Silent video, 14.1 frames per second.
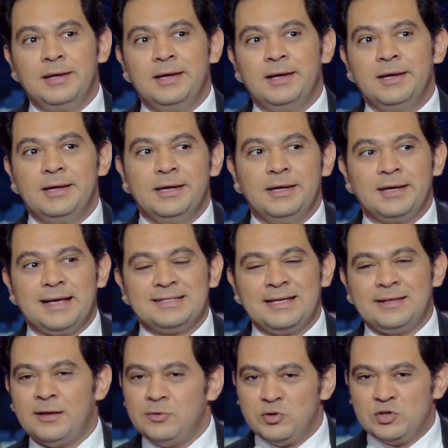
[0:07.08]
آه، خاصة
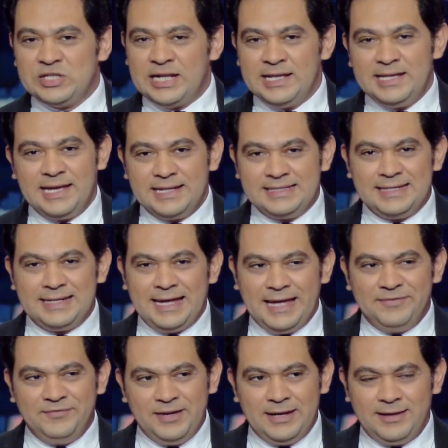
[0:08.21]
ان السنة دي كانت سنة
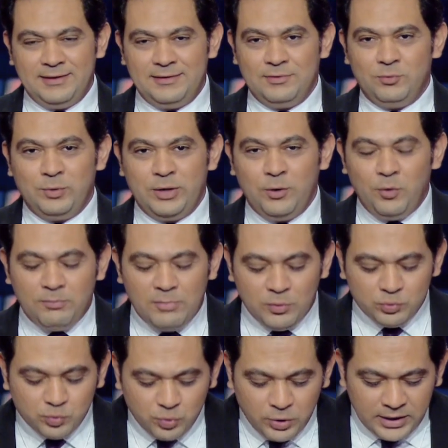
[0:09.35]
حافلة وهو
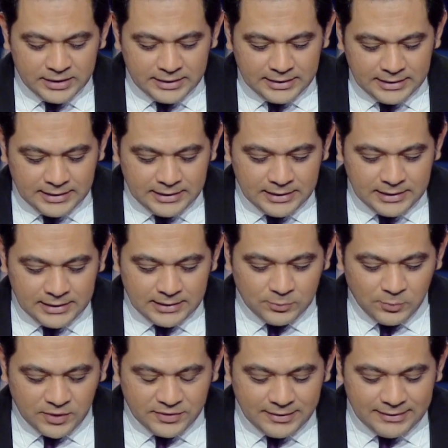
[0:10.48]
موضوع
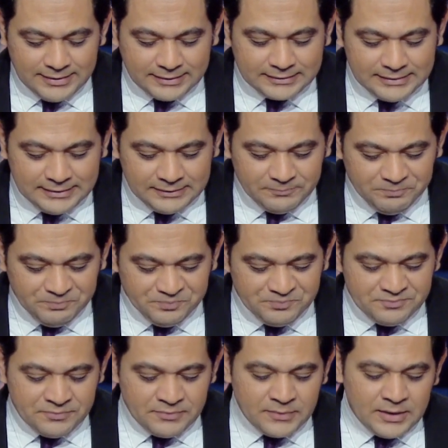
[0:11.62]
الوثائقي
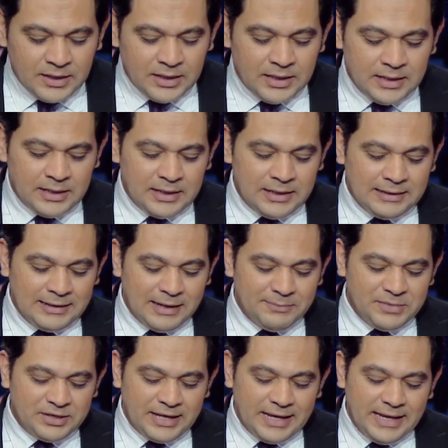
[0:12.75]
آه،
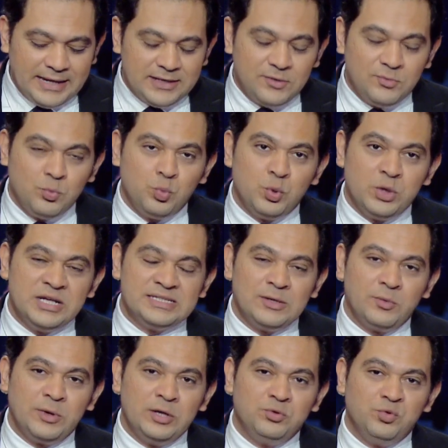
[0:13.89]
للأمير هاري
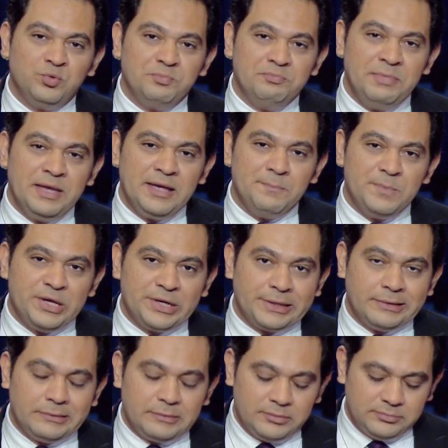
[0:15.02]
وزوجته ميجان
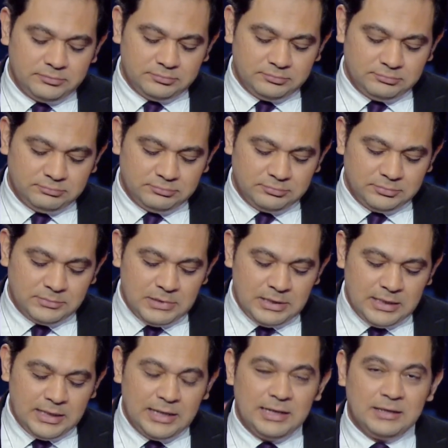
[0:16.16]
ميركل
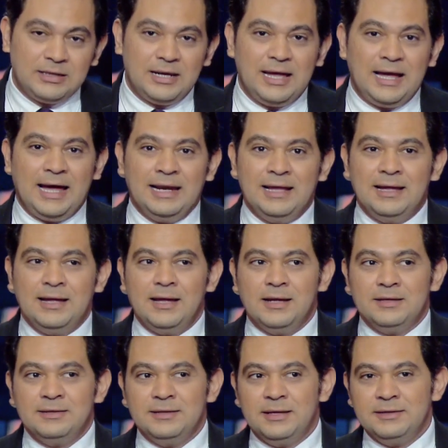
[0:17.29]
اللي طلع على آه.
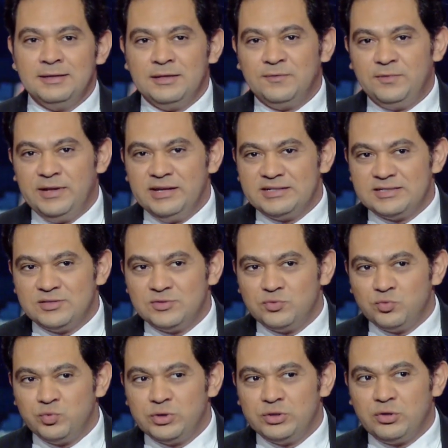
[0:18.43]
نتفليكس
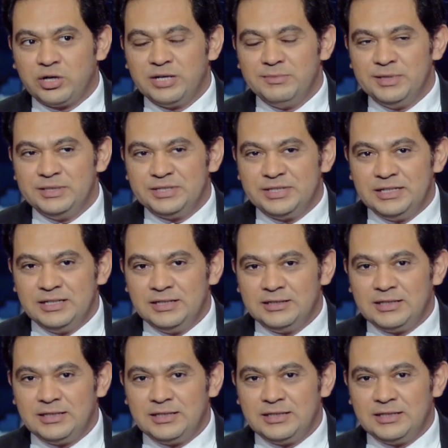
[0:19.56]
والدوكيومنتري أيوه.